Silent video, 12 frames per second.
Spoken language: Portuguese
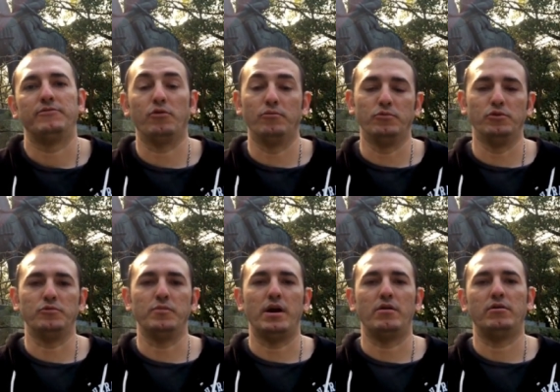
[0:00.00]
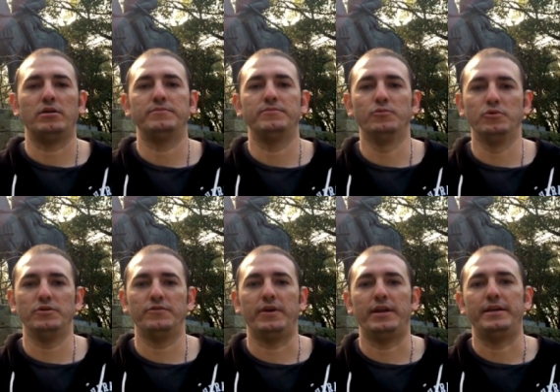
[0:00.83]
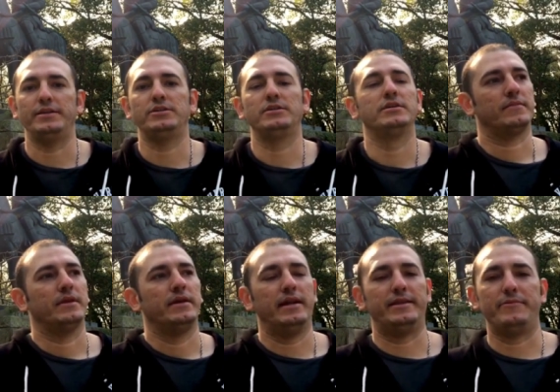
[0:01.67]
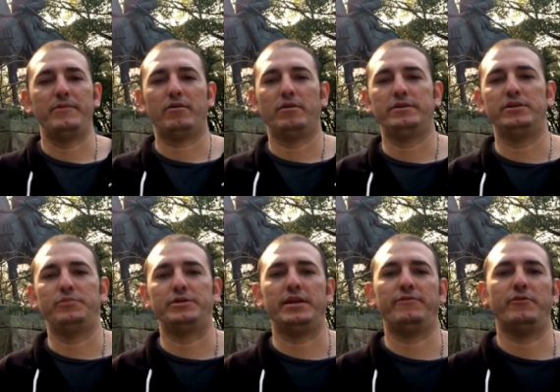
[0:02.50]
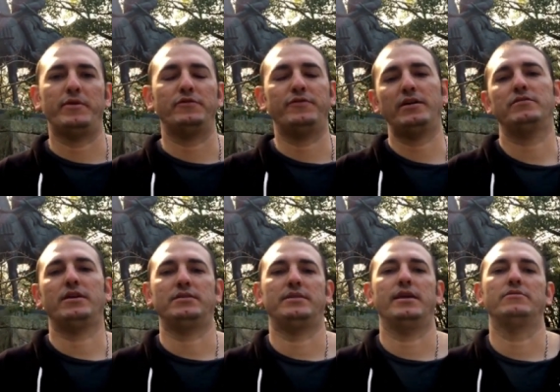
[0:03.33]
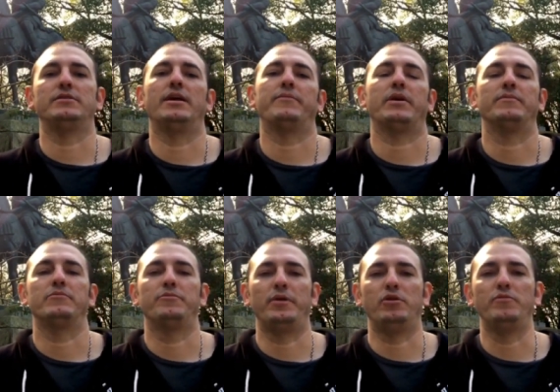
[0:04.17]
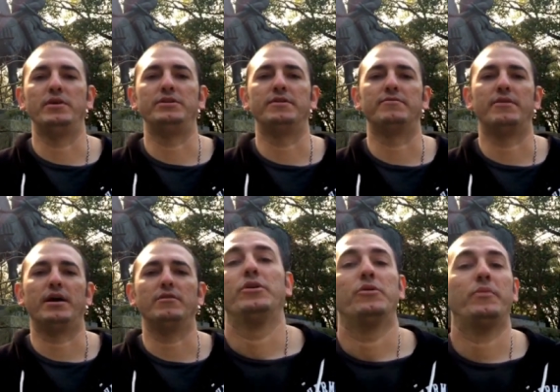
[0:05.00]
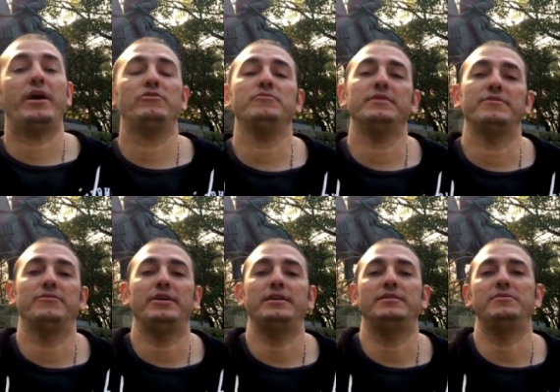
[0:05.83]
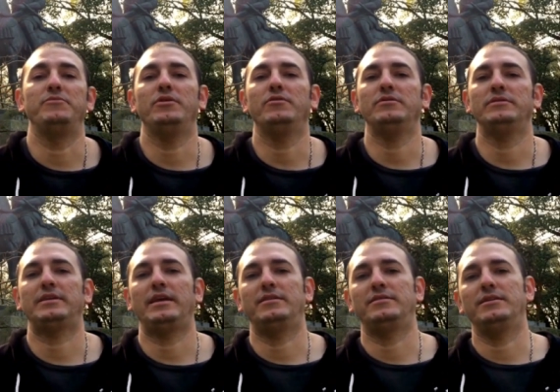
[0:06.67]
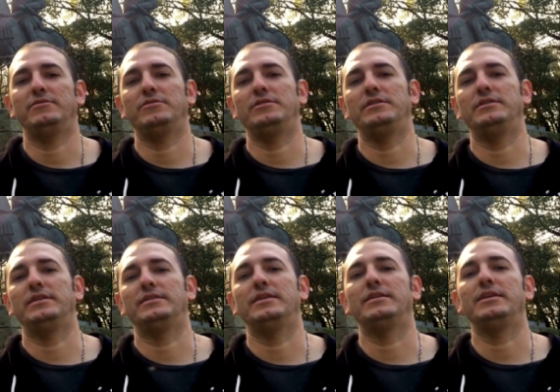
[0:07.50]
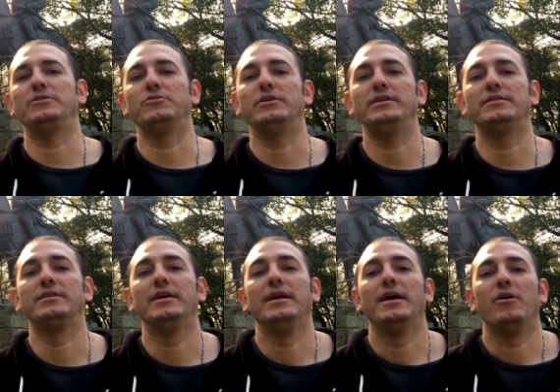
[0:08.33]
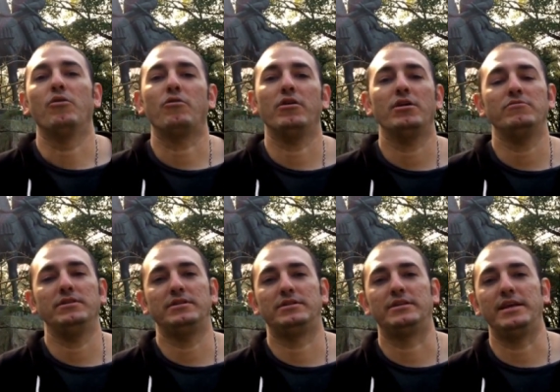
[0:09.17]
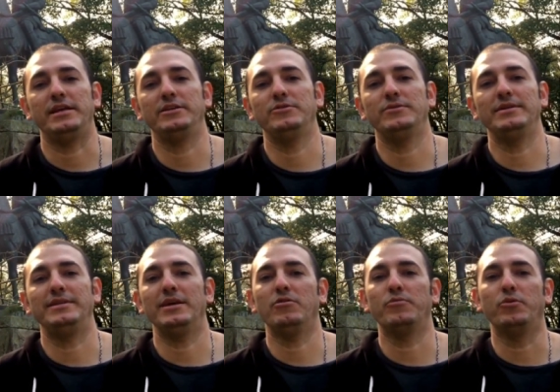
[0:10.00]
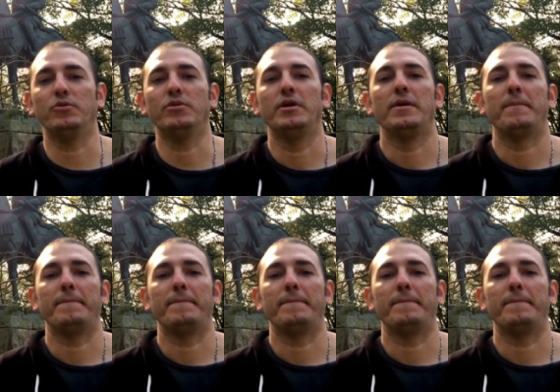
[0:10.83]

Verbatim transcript: ficou muito maior, muito diferente. Ele também é conhecido por ter reformado vários castelos da época do período medieval. Mais uma vez, em 1662, ocorreu um incêndio e derrubou